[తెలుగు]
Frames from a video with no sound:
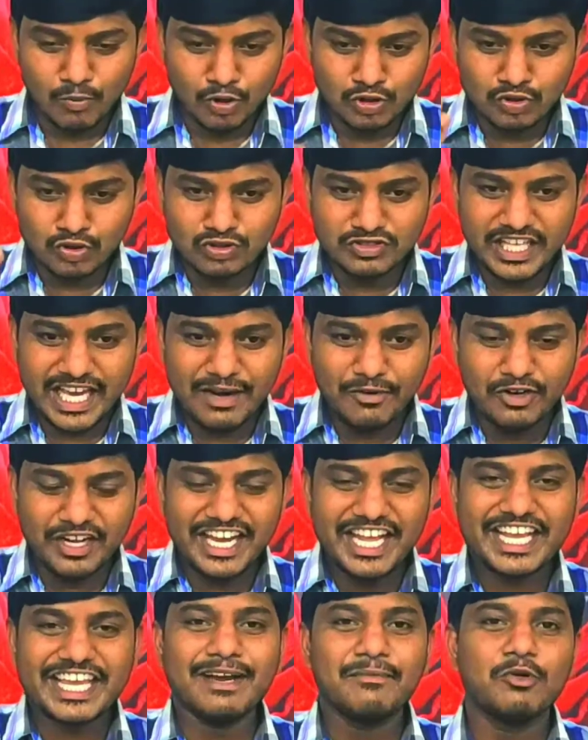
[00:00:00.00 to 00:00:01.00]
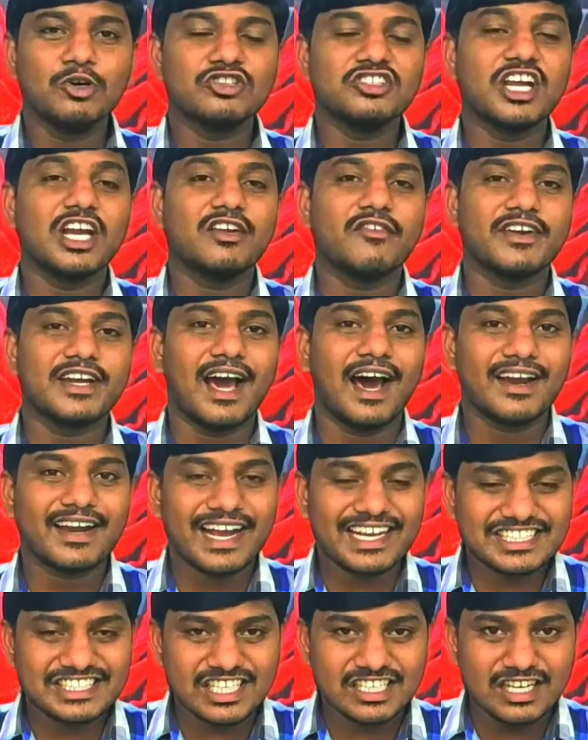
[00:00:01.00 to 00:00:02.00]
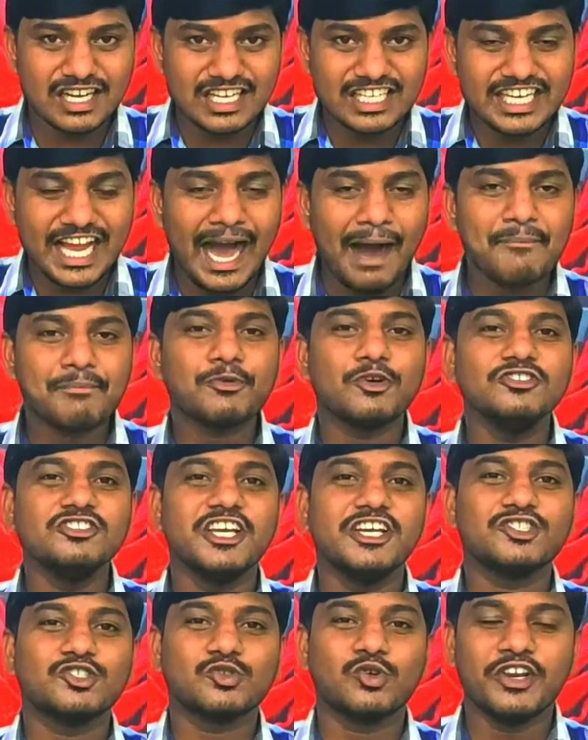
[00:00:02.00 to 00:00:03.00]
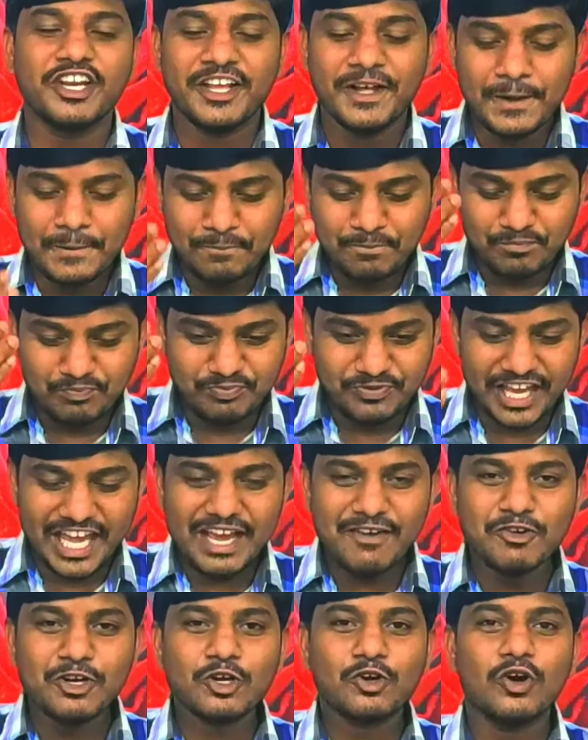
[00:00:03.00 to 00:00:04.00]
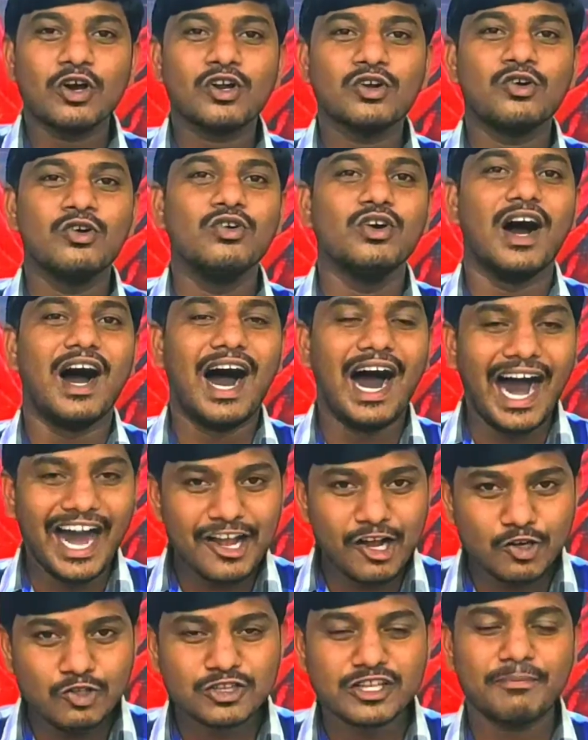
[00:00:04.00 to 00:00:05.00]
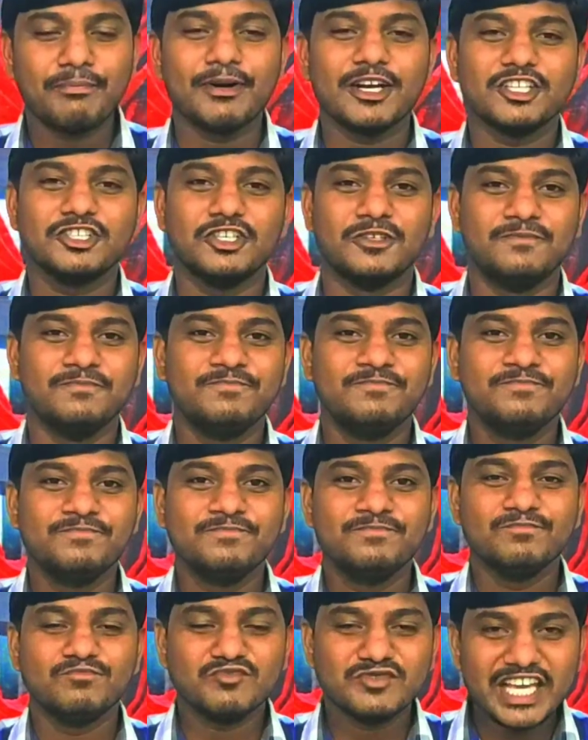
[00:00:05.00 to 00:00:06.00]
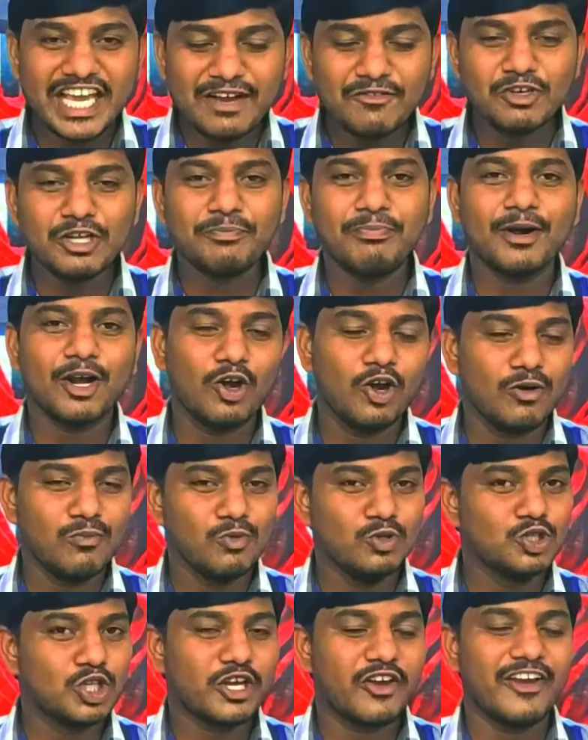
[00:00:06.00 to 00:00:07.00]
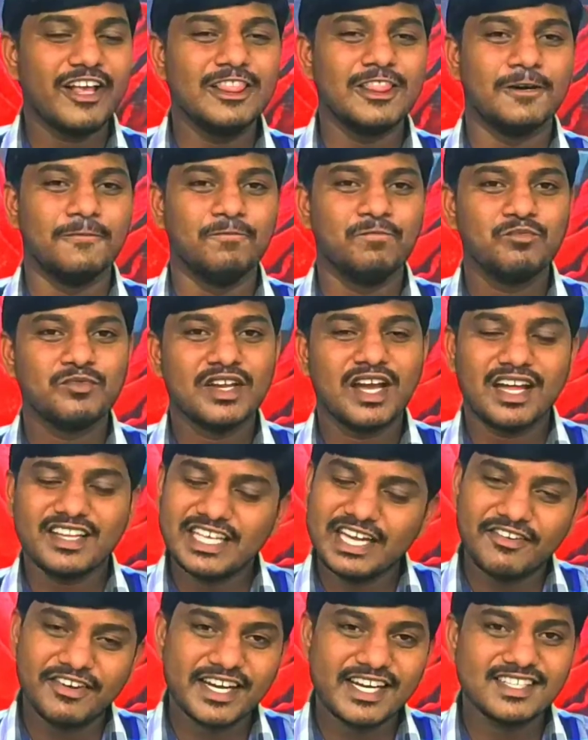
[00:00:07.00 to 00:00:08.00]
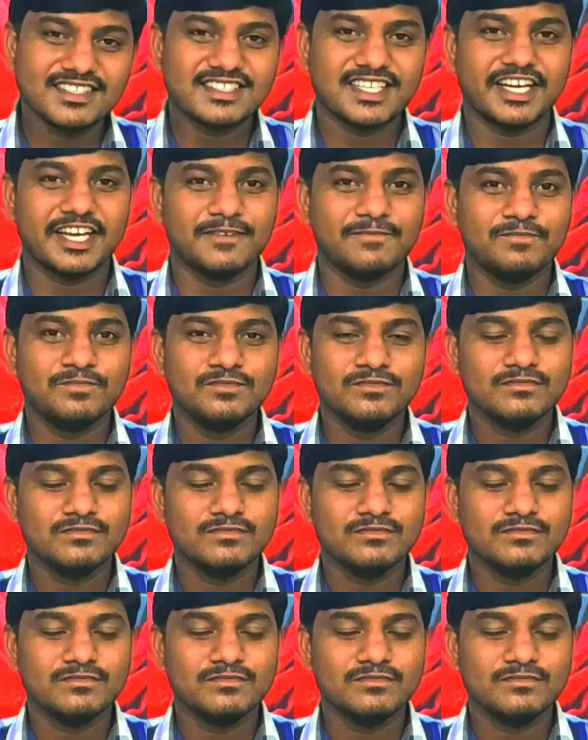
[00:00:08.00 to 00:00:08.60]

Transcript: ముందు దేవుడు నీకు ఏబోతున్నటువంటి ఆ రక్షణని జ్ఞాపకం చేసుకొని దేవుడి కొరకు ఆయుక్త పడదాం దేవుని పనిలో ముందుకు వెళ్దాం అది ఎవరైనా సరే